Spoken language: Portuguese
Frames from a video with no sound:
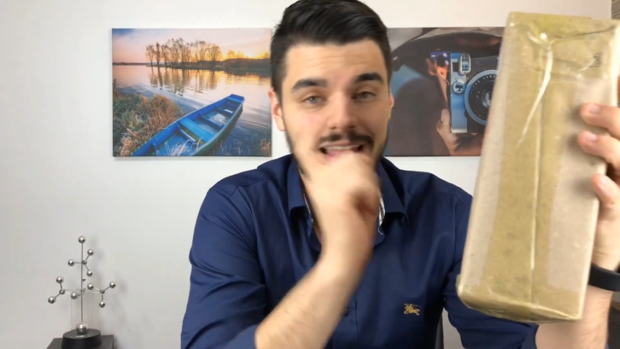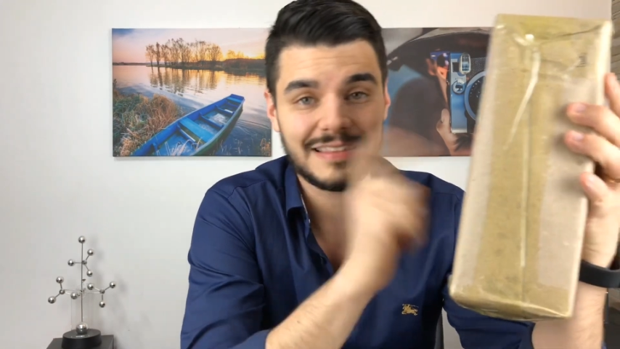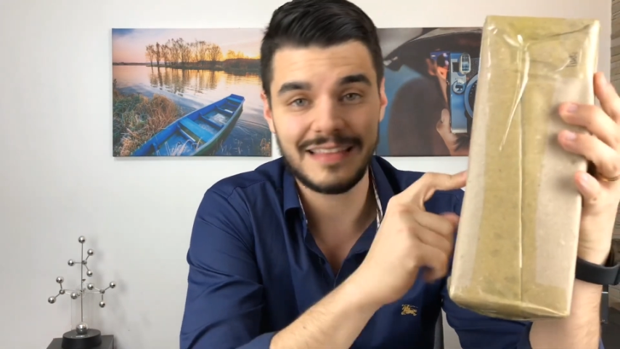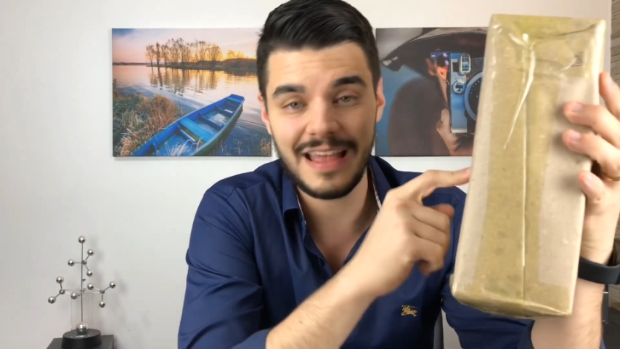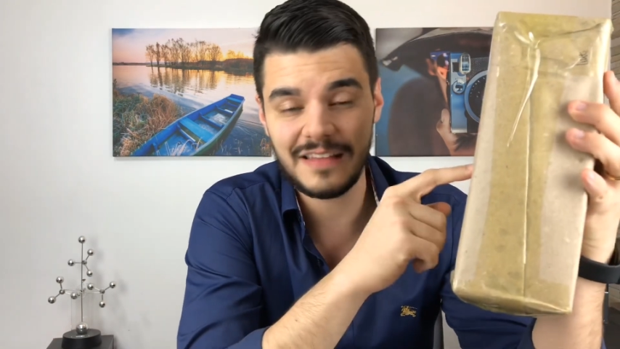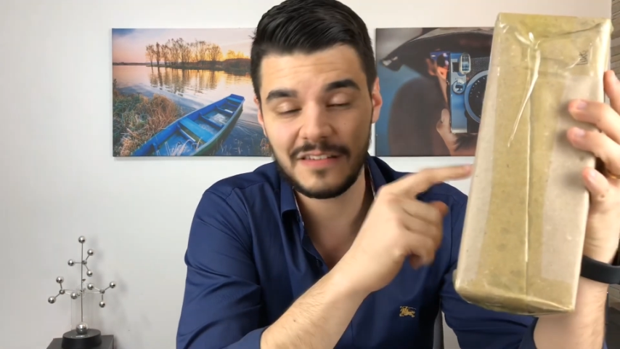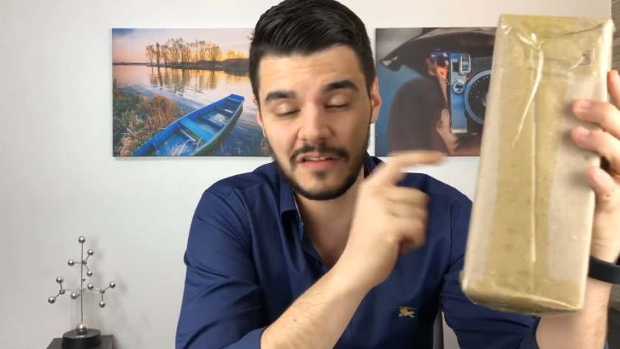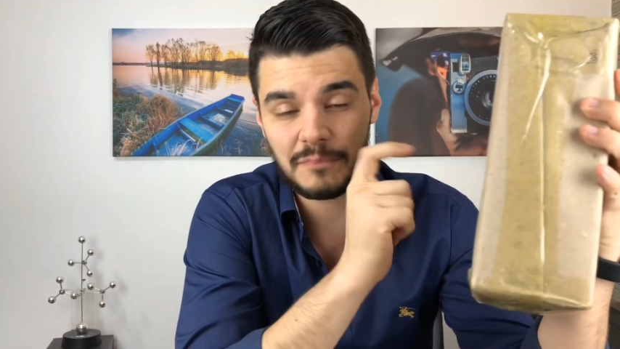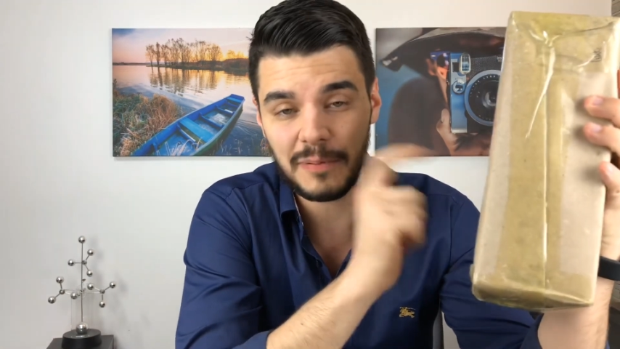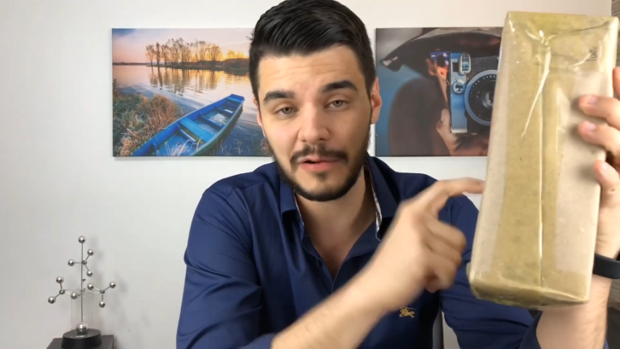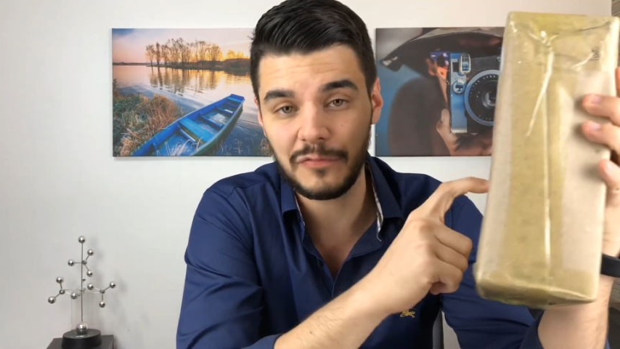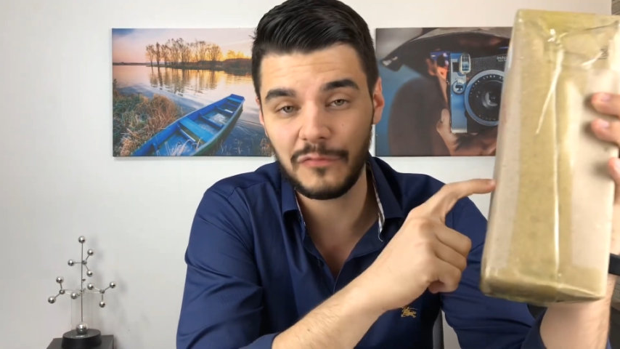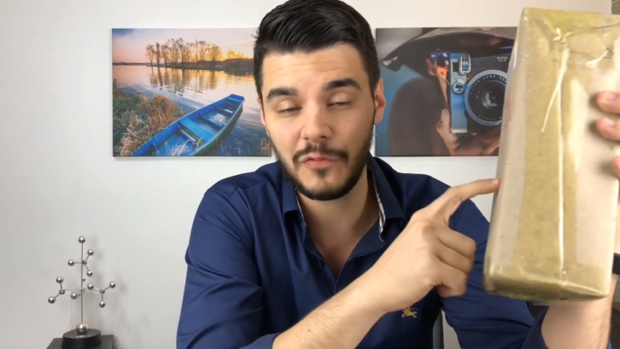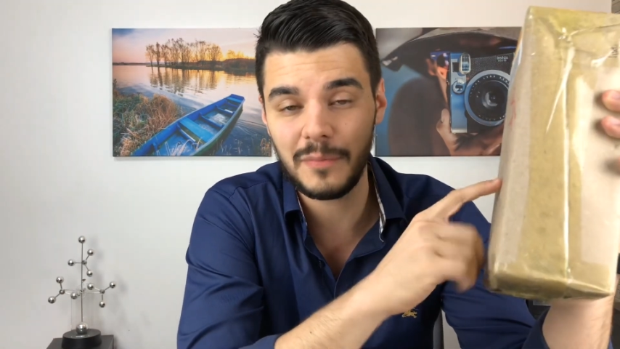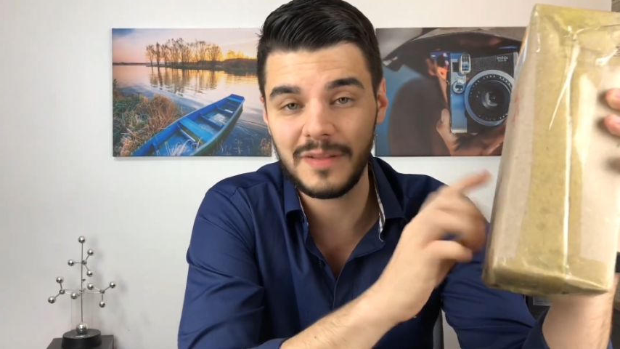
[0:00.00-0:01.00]
desses
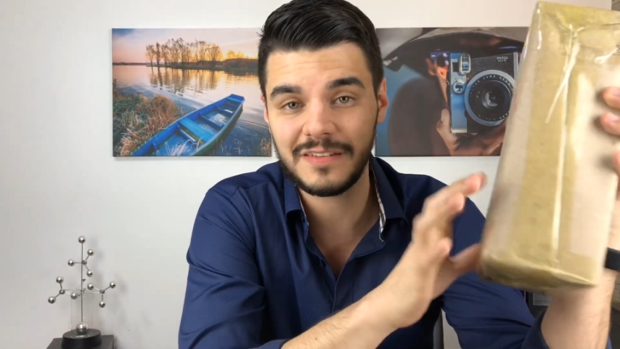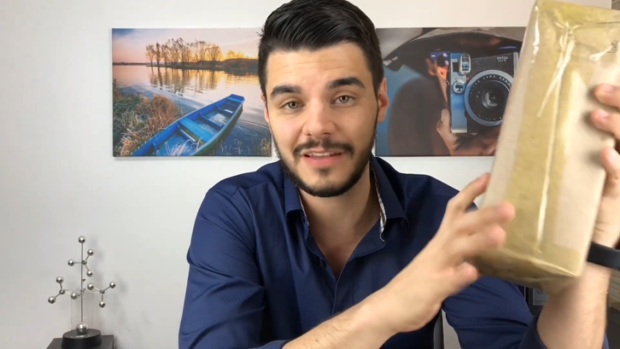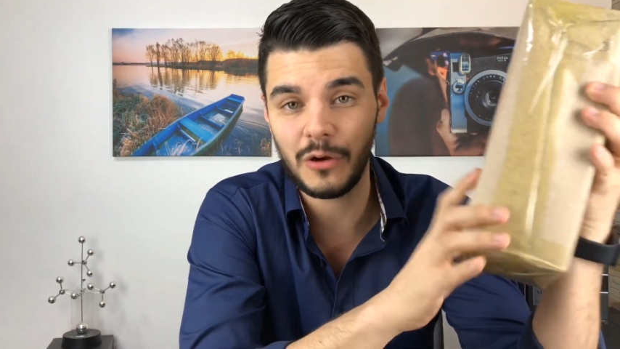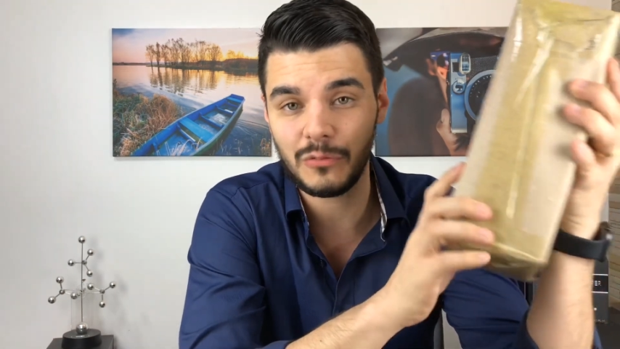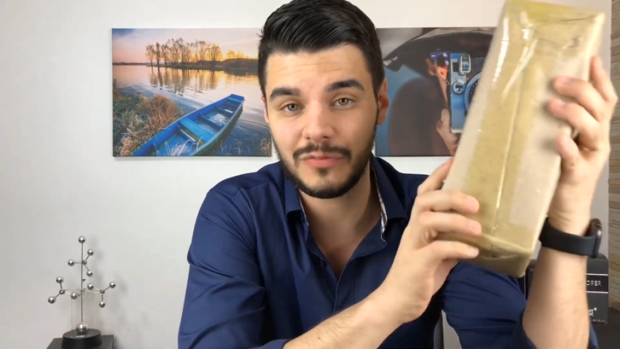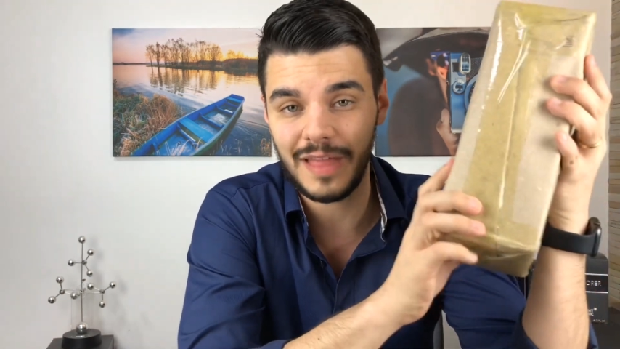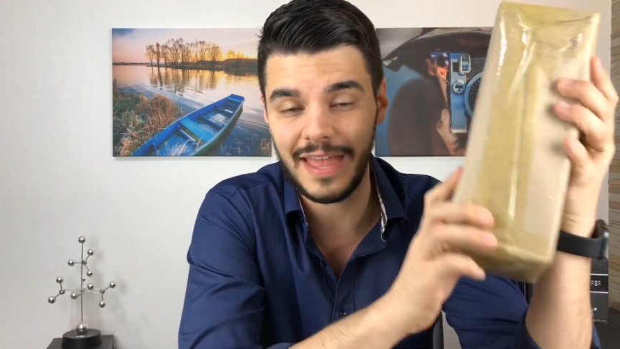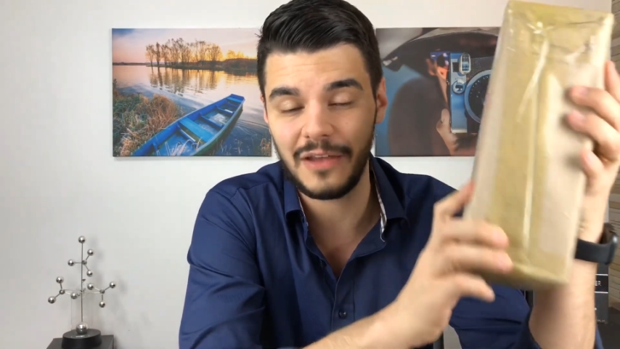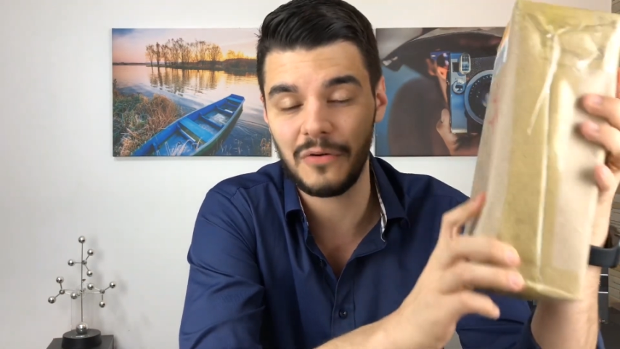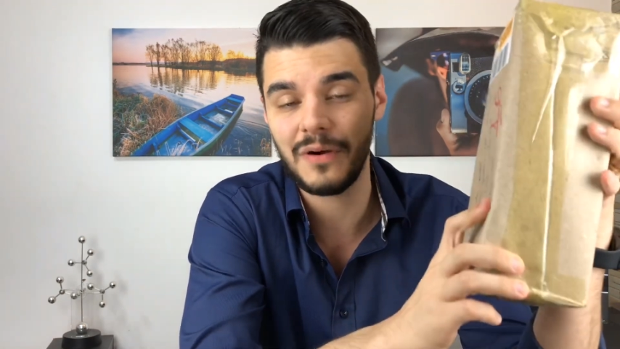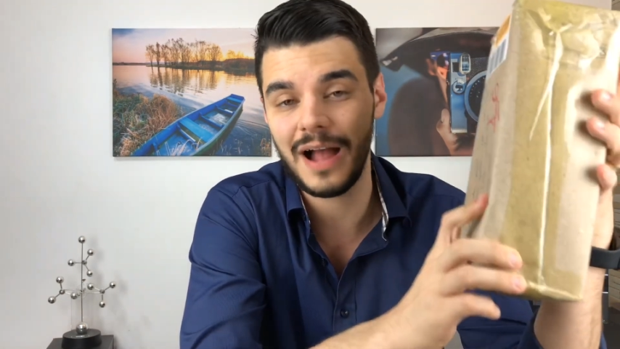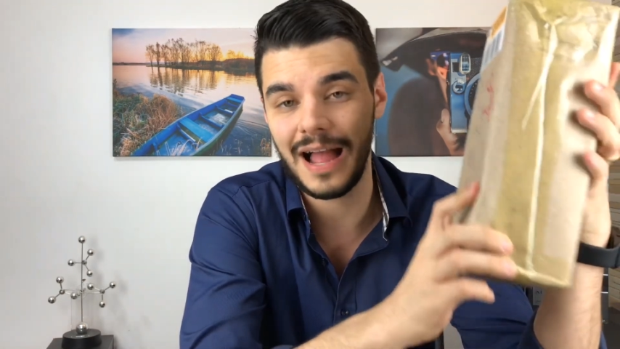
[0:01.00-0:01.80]
perfumes que eu tenho